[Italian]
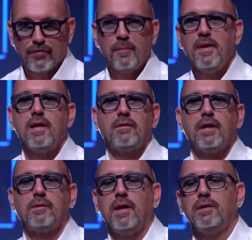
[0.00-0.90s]
famiglia con
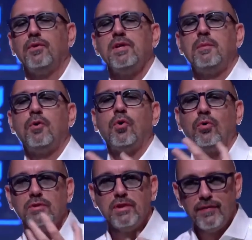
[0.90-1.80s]
la quale vogliamo
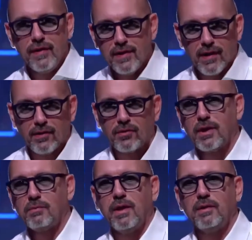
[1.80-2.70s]
condividere, con
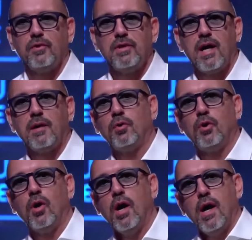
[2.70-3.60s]
la quale
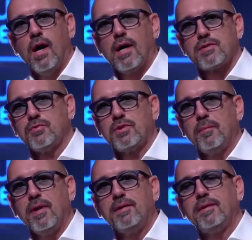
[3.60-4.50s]
vogliamo
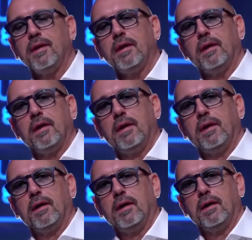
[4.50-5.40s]
assolutamente
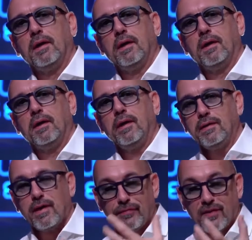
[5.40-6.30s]
eh,
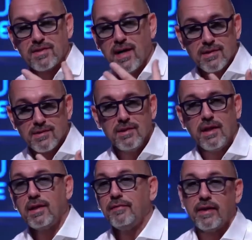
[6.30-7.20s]
interfacciarci
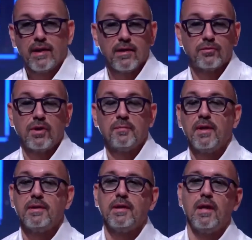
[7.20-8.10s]
ed avere
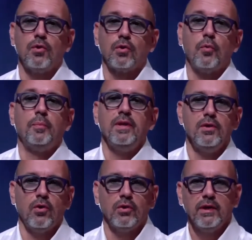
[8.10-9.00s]
naturalmente le loro
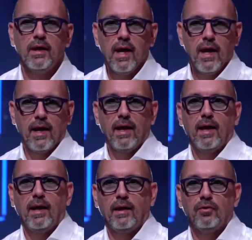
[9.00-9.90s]
opinioni
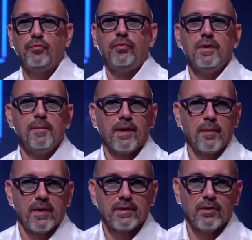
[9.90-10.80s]
e un feedback
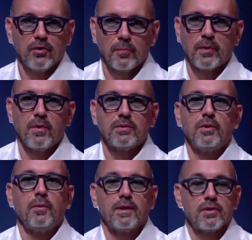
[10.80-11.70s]
da parte loro per quanto
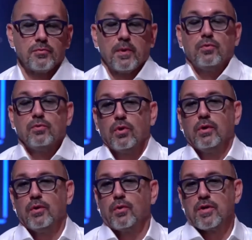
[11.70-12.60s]
riguarda soprattutto
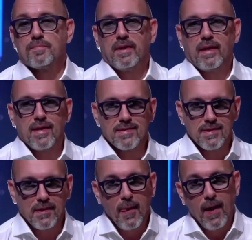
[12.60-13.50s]
le loro
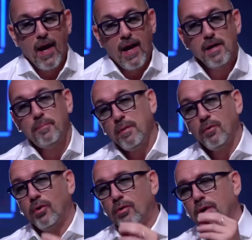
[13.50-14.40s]
esperienze. Il
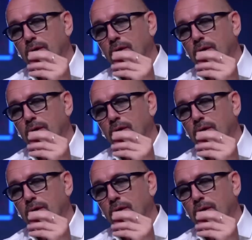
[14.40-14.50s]
primo,